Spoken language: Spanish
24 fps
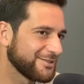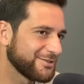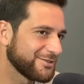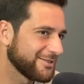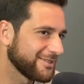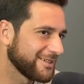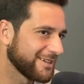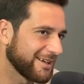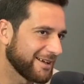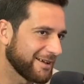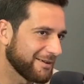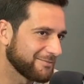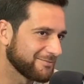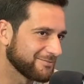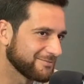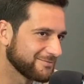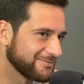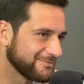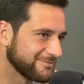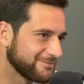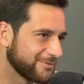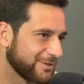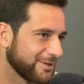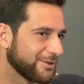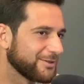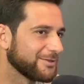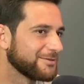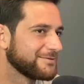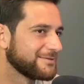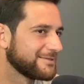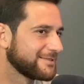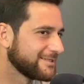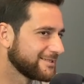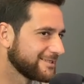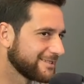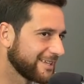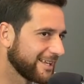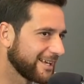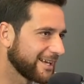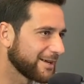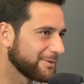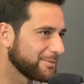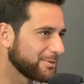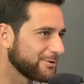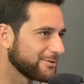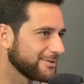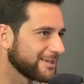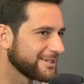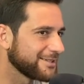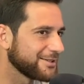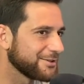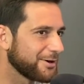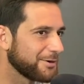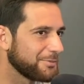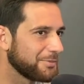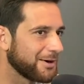soy, bueno, tenés que preguntárselo a